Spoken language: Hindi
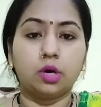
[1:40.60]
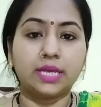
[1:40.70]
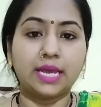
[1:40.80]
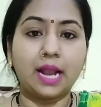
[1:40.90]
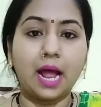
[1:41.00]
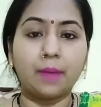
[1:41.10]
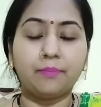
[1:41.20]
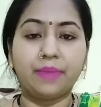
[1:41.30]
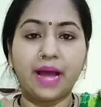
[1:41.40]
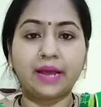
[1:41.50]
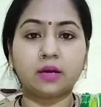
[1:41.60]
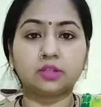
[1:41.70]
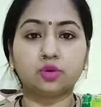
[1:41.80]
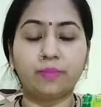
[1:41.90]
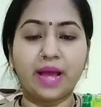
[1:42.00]
और ये रहा बैक
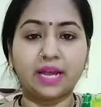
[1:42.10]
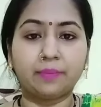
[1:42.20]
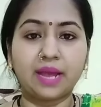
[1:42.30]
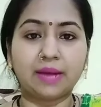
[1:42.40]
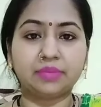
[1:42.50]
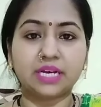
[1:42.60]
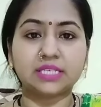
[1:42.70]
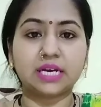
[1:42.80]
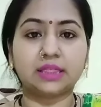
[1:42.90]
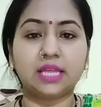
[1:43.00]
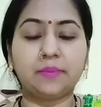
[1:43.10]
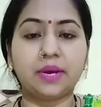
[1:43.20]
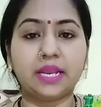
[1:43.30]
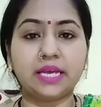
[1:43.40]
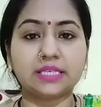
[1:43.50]
तो बैक में आप देख सकते हैं
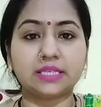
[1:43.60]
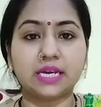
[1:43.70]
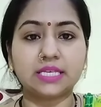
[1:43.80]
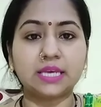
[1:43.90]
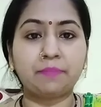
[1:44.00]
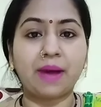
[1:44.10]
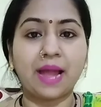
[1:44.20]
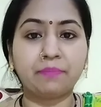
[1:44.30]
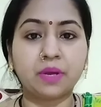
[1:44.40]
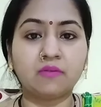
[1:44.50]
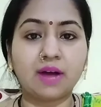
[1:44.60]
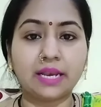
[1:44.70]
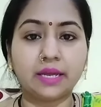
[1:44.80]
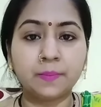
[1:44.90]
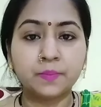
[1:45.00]
मैंने इस तरह से पाइपिंग
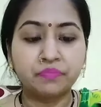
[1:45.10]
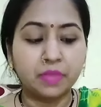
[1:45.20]
वाली